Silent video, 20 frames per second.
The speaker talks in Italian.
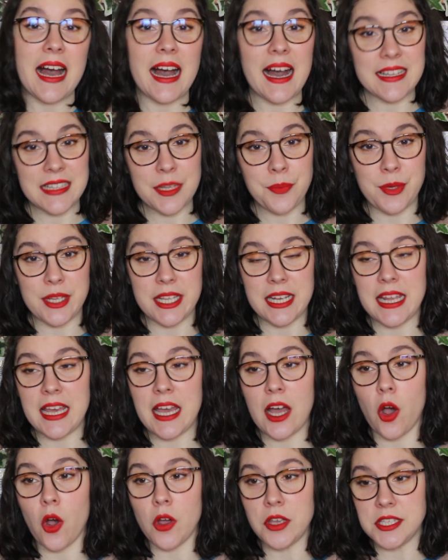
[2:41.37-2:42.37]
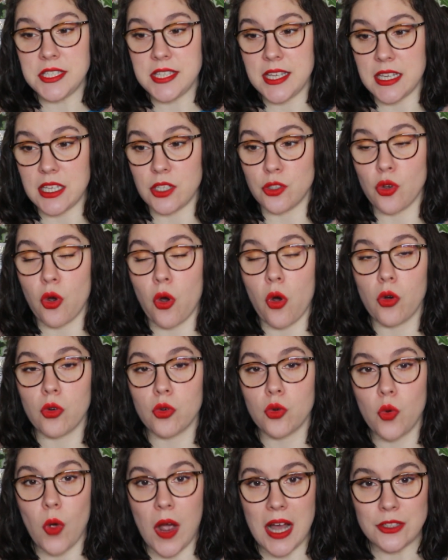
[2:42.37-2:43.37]
ad aprile ho
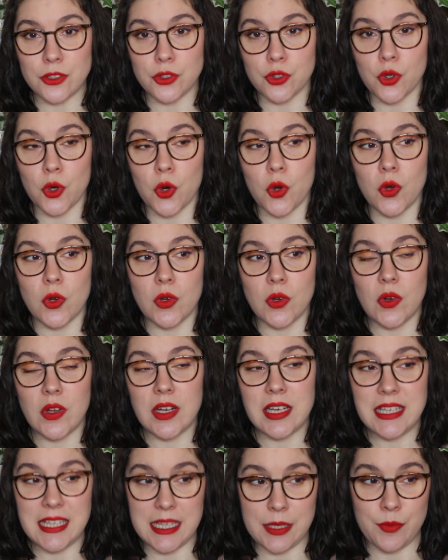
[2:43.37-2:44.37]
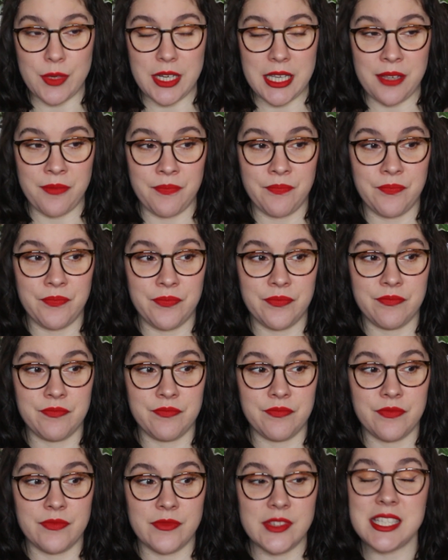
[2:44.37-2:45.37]
inserito quattro libri
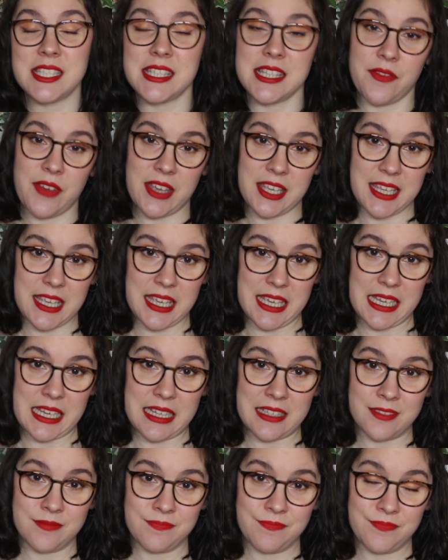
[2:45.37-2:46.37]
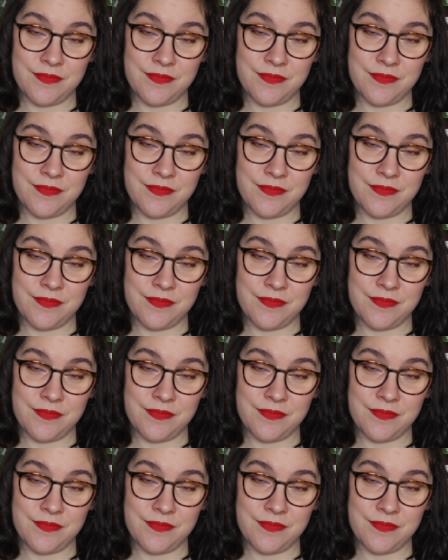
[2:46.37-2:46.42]
di Stephen King.